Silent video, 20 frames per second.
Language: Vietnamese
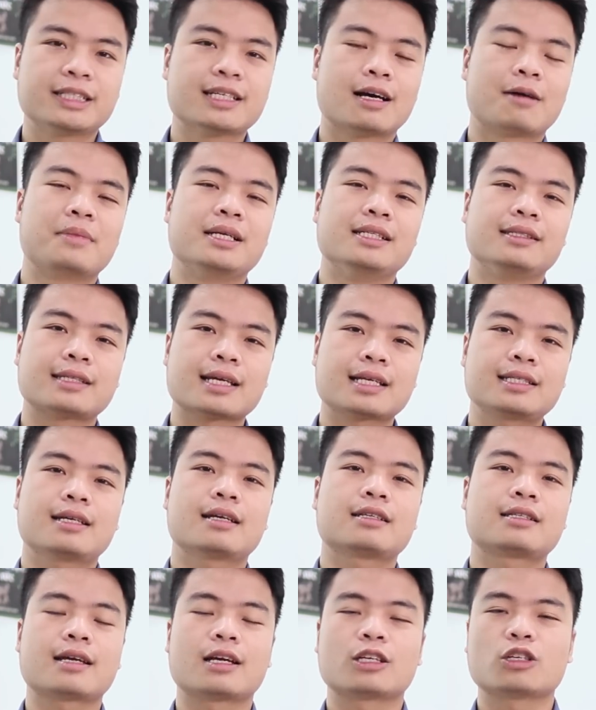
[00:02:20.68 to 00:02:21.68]
Thì bây giờ mình sẽ
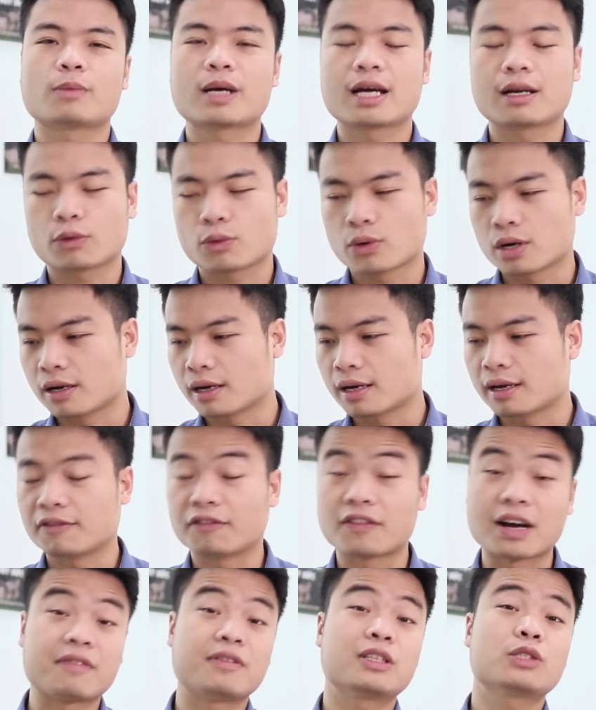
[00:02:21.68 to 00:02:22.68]
chia sẻ cho bạn
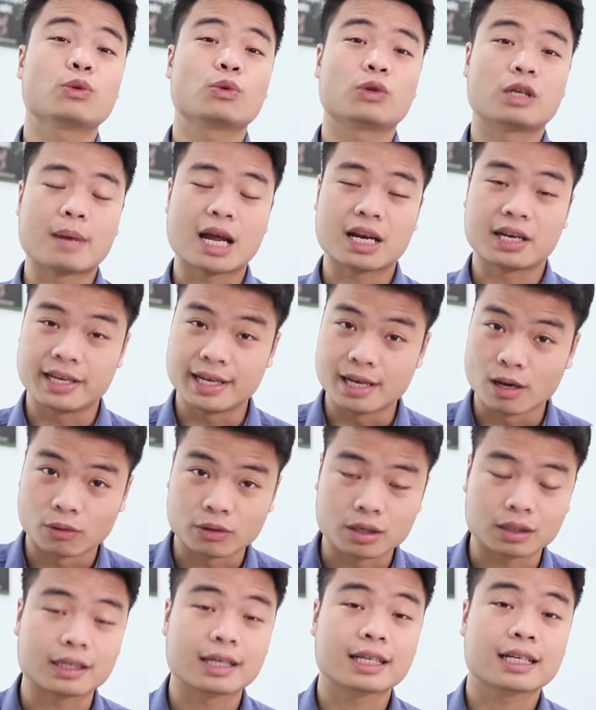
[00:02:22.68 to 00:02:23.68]
khoảng vài ví dụ để bạn
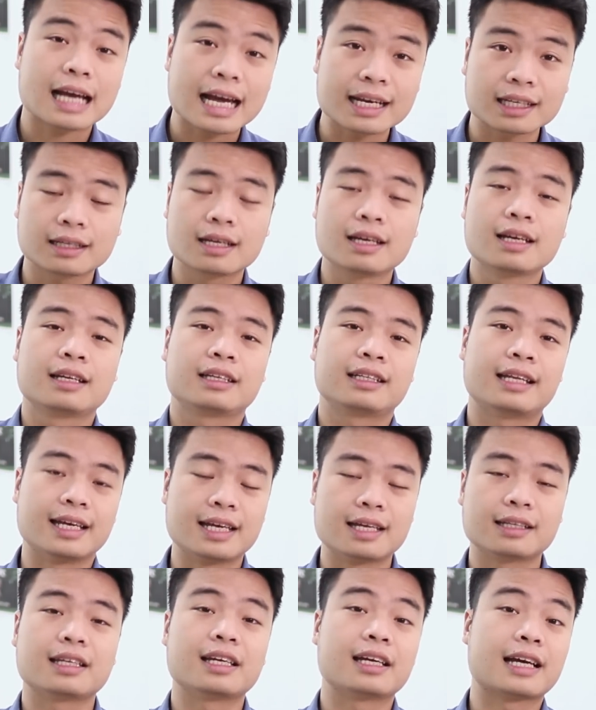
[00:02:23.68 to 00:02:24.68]
hiểu được cái cách
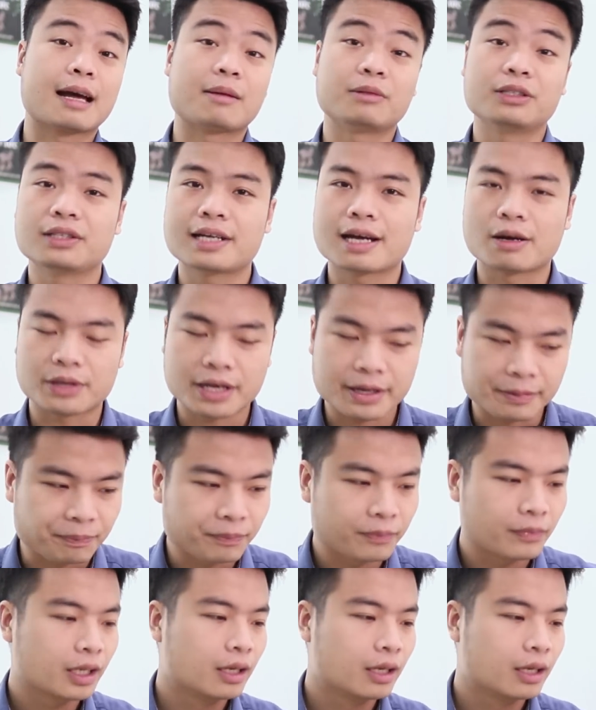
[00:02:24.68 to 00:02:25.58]
thể hiện tình cảm như thế nào nhé.